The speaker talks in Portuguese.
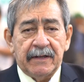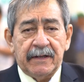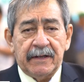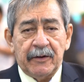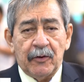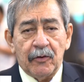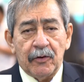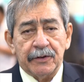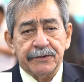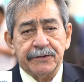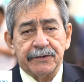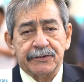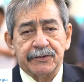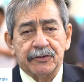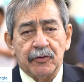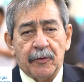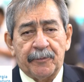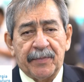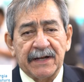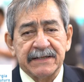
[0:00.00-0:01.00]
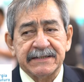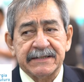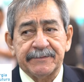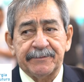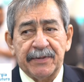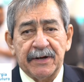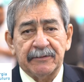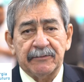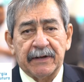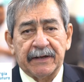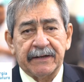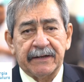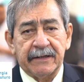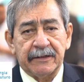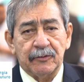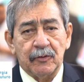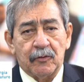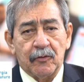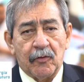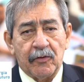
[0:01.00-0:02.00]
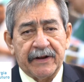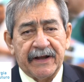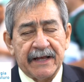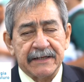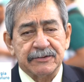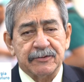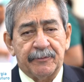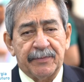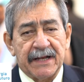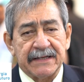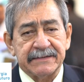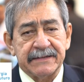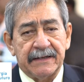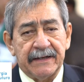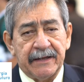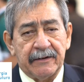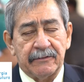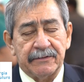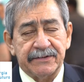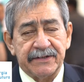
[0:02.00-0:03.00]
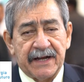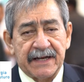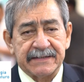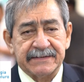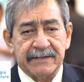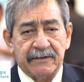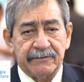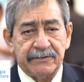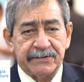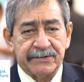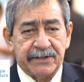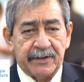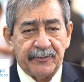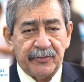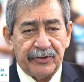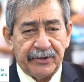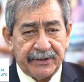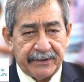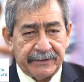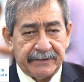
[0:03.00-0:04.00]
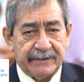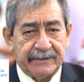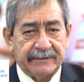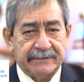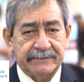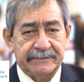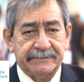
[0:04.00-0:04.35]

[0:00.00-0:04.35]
e hoje estou participando aqui do Congresso Brasileiro de Geração Distribuída.